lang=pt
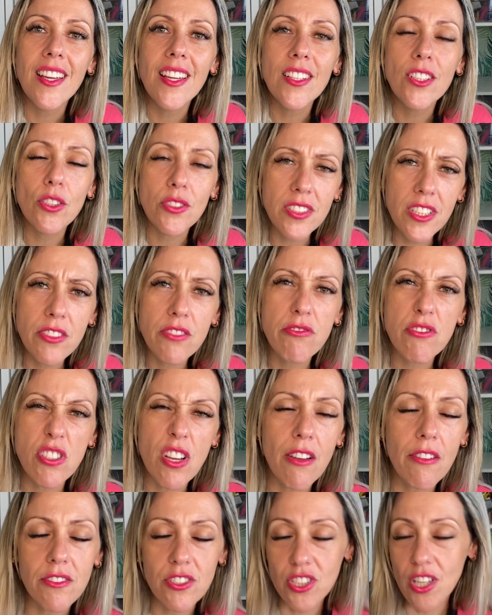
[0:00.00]
Não sei se
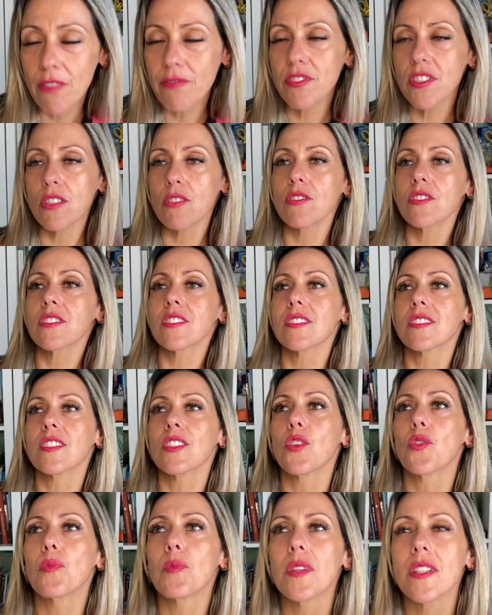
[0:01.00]
já, já vos
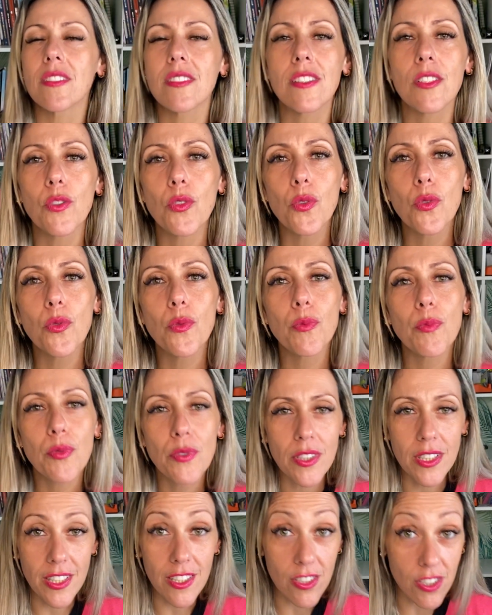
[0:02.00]
aconteceu, mas eu
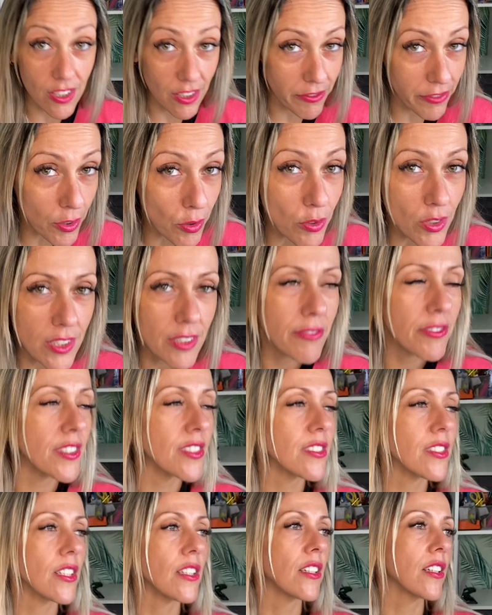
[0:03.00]
poderia escrever um livro
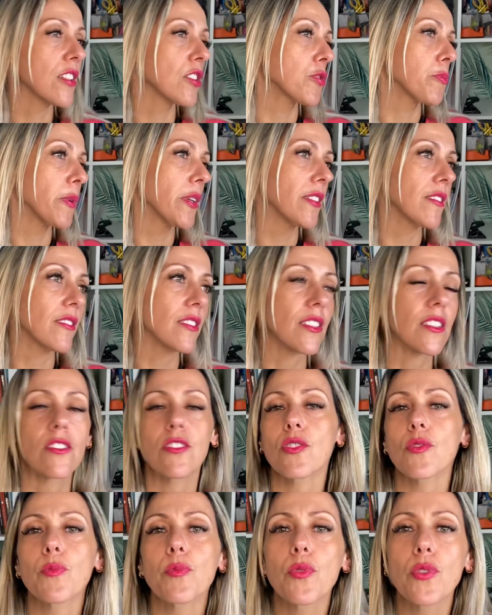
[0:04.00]
a, a respeito
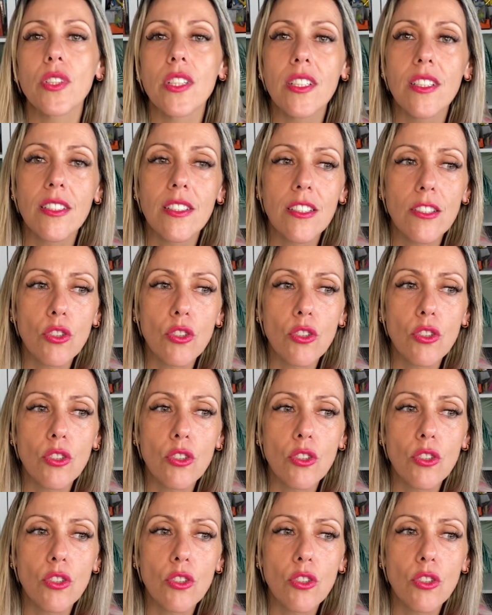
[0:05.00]
disto, porque